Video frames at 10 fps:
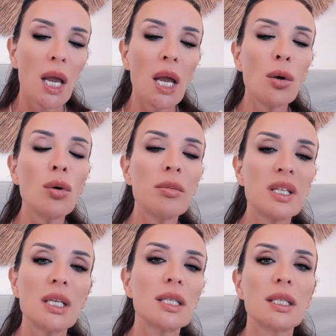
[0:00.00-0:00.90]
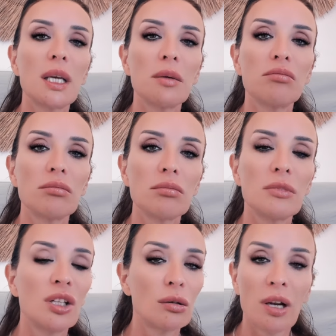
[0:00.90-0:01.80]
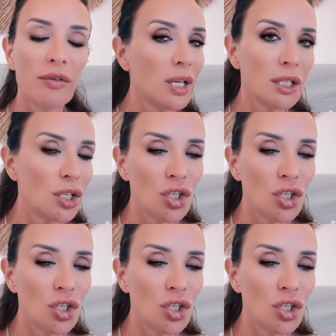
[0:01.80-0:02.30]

E lui mi disse di non avere dei